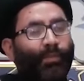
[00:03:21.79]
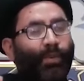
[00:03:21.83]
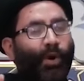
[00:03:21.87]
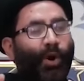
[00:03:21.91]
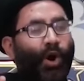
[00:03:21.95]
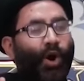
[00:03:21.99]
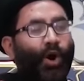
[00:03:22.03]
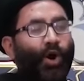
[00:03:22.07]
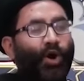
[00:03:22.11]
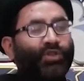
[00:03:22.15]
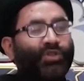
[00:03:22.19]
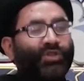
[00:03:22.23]

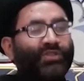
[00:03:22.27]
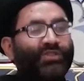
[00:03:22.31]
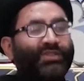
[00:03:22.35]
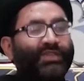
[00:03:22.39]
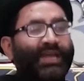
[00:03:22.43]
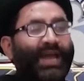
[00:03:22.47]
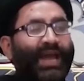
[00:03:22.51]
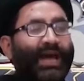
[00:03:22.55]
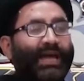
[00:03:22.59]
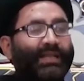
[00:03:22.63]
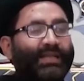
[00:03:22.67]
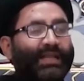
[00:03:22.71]
बहुत
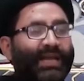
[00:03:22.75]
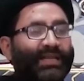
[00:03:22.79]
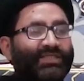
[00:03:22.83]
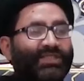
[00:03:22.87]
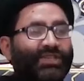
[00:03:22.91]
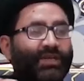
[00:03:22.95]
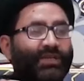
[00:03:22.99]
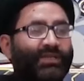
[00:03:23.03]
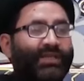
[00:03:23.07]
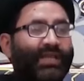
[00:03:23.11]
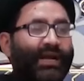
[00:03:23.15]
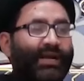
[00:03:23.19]
ज्यादा
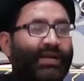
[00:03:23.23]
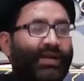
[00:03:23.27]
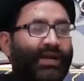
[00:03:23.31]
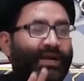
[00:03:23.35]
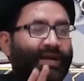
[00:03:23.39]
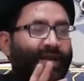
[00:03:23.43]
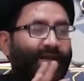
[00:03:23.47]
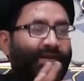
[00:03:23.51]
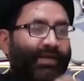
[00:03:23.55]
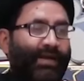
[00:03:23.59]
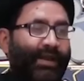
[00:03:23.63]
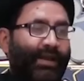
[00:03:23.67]
सजदा
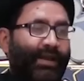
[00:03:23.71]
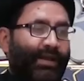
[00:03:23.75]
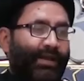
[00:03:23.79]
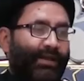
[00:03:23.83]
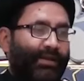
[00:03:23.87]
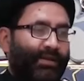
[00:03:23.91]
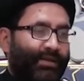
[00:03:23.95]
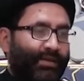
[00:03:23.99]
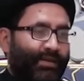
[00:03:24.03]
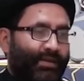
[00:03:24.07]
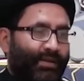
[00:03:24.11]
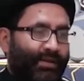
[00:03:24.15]
करने वाला
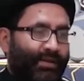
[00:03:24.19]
